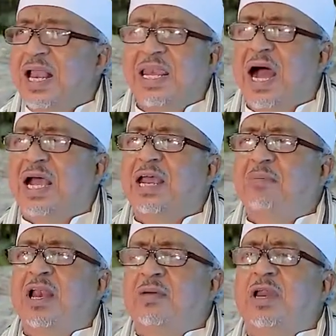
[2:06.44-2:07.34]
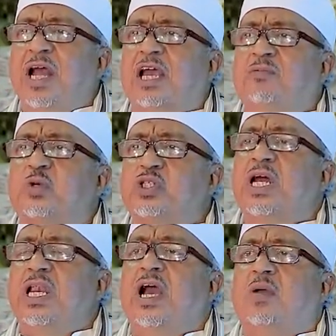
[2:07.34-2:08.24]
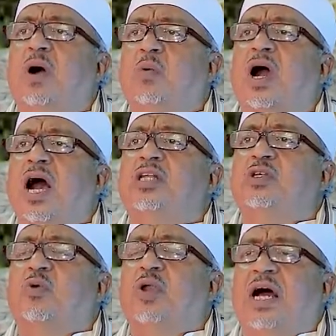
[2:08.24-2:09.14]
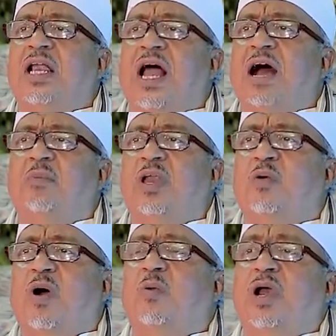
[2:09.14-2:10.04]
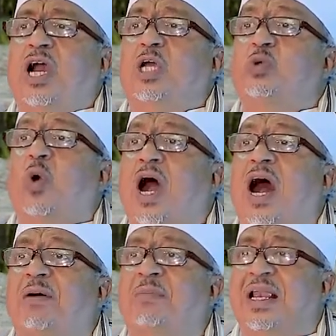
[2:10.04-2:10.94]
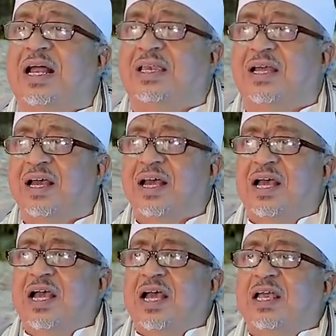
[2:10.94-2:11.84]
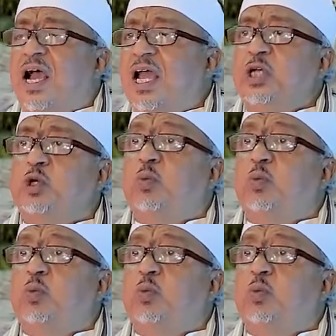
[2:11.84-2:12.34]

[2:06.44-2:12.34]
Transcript: لا قيمة لمن يقف مصليا وهو قادر على العمل وهو يعيش خاملا يعيش